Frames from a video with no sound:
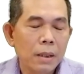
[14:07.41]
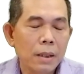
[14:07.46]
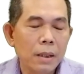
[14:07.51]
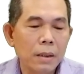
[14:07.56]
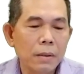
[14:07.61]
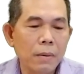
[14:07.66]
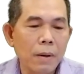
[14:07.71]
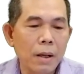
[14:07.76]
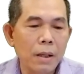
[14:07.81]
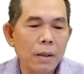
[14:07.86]

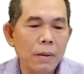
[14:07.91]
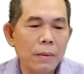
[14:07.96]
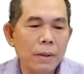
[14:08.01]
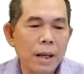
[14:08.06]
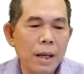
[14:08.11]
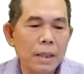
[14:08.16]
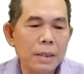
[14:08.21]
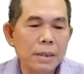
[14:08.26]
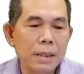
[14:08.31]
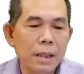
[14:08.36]
kết quả đầu
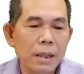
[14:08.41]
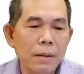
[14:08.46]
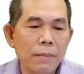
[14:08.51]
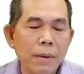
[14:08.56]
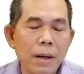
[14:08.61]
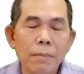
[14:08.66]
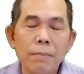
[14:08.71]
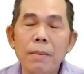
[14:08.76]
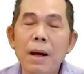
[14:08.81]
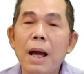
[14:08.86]
ra sẽ là
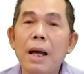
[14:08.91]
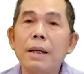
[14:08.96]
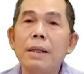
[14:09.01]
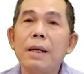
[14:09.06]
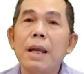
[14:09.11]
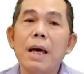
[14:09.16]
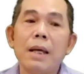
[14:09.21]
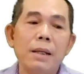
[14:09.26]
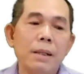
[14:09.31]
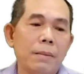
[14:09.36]
văn
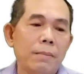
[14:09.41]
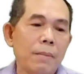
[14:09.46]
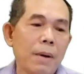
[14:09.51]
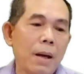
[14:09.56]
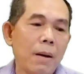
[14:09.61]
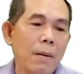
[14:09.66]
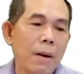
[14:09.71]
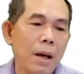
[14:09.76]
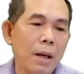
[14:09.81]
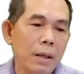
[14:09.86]
bản đã được
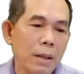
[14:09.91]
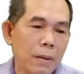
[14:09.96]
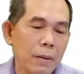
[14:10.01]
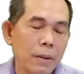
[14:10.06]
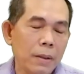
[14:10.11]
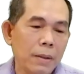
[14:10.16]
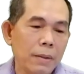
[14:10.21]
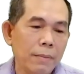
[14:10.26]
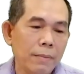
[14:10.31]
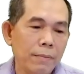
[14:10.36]
mã hóa
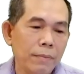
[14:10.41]
rồi